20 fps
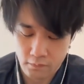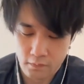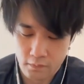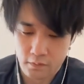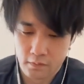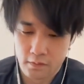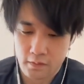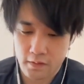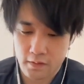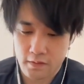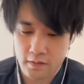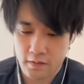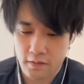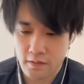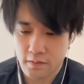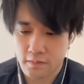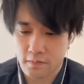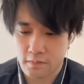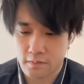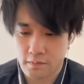で回
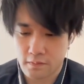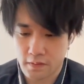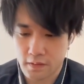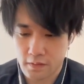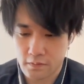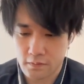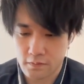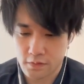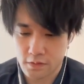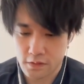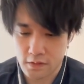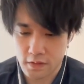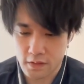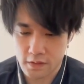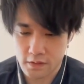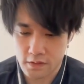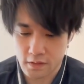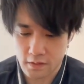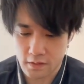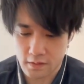復 L 字で
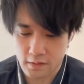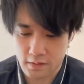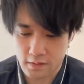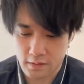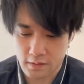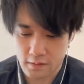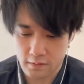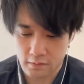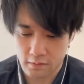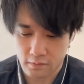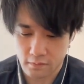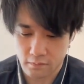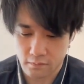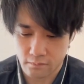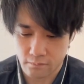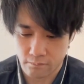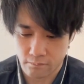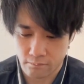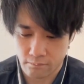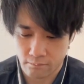若干
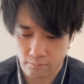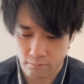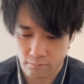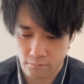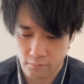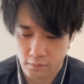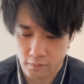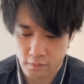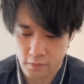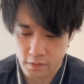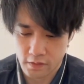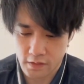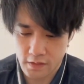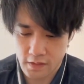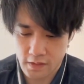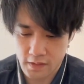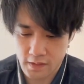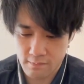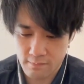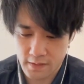
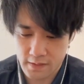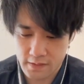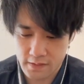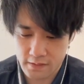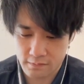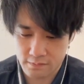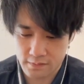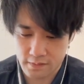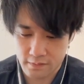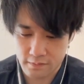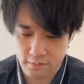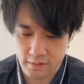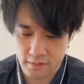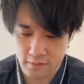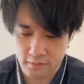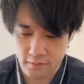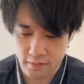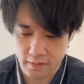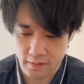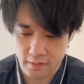いやめっちゃ降ってくるやんトゲ